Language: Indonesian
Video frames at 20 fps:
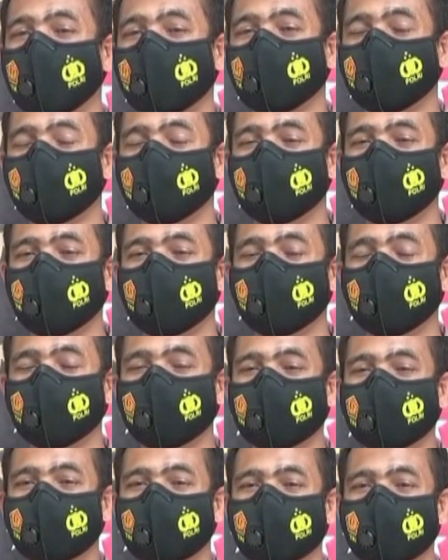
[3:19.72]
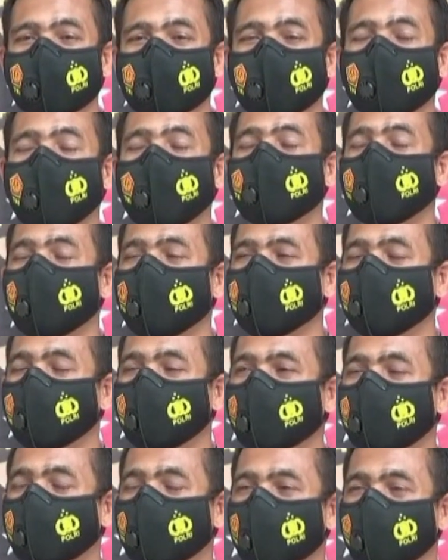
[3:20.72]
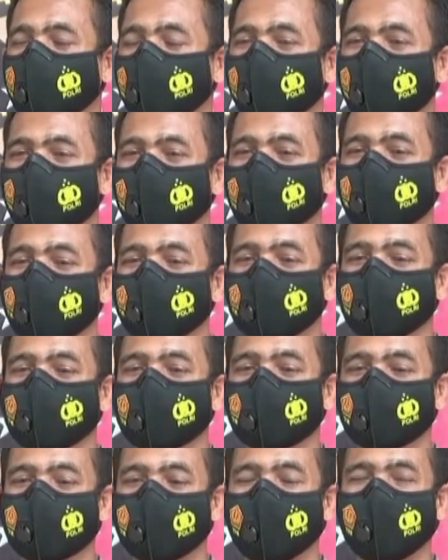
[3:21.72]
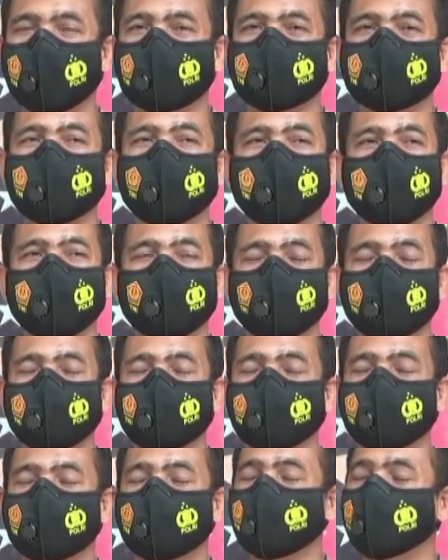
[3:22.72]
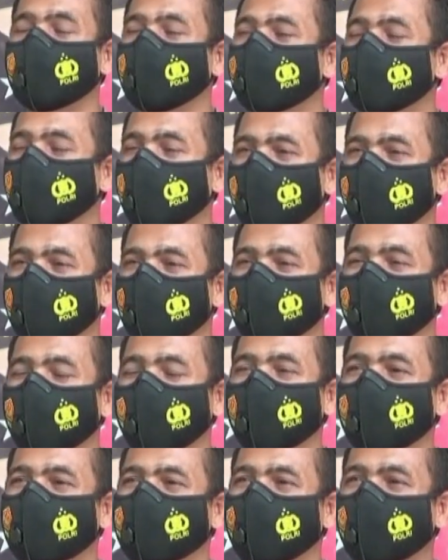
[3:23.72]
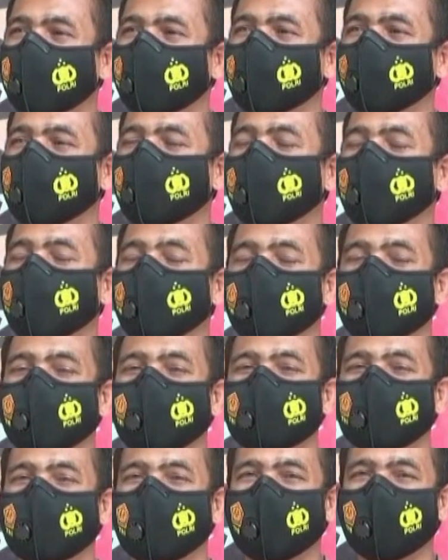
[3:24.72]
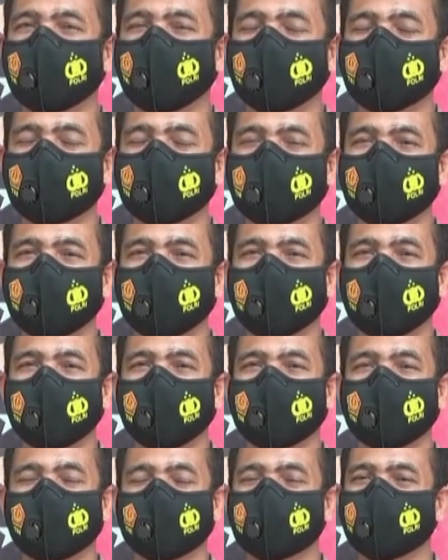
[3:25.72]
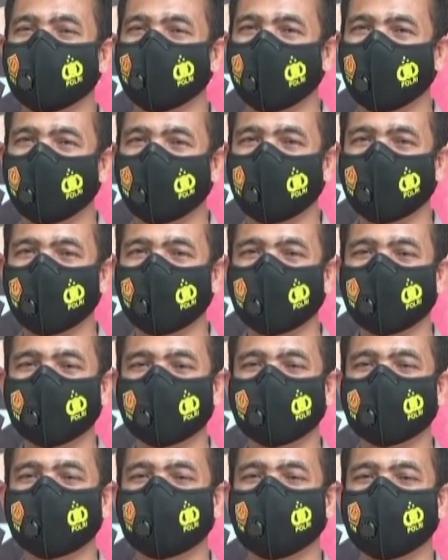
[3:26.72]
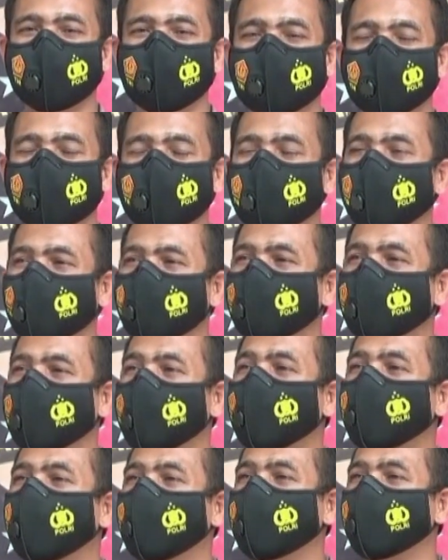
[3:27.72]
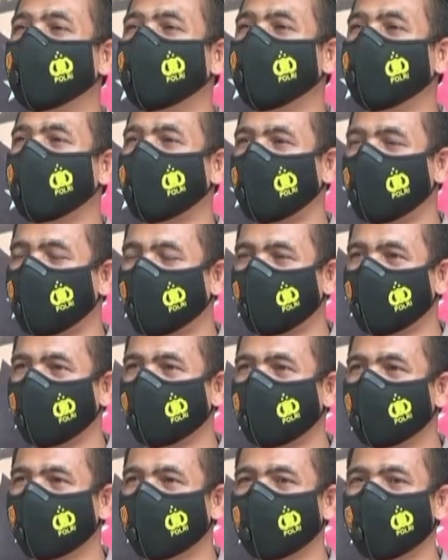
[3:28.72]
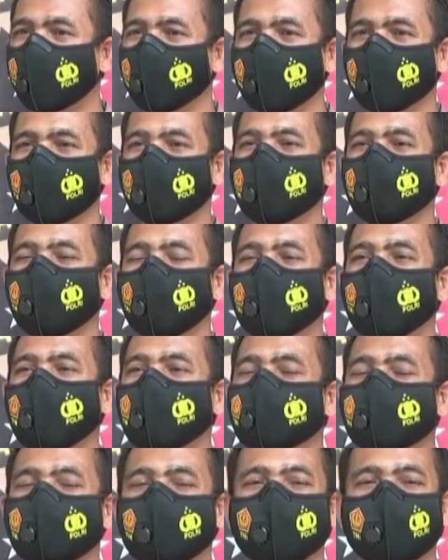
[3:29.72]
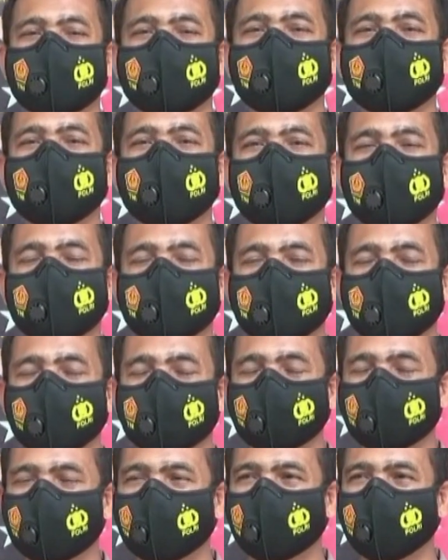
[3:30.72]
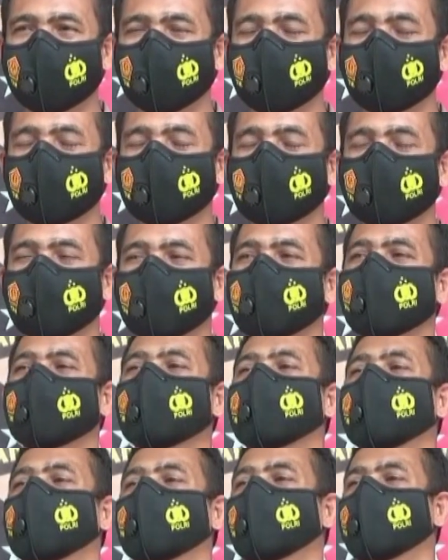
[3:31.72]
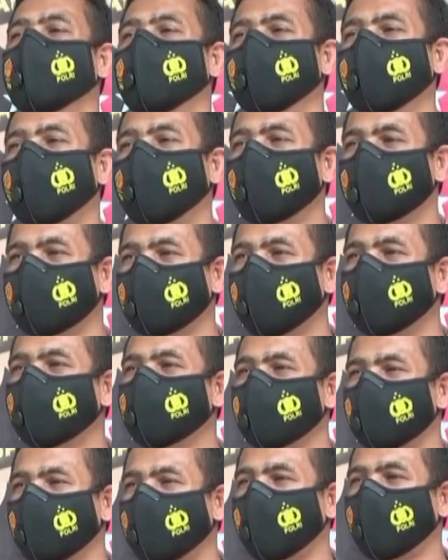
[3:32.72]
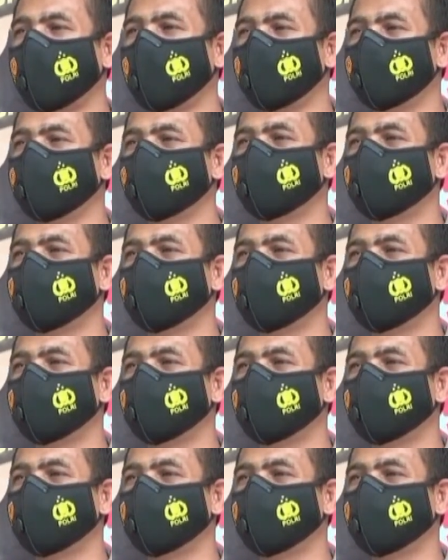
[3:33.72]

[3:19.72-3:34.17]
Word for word: pelaku si ADJ tersebut pasal 81 ayat 1 dan pasal 82 ayat 2 sesuai Undang-Undang Perlindungan Anak di mana ancaman hukumannya itu 15 tahun penjara.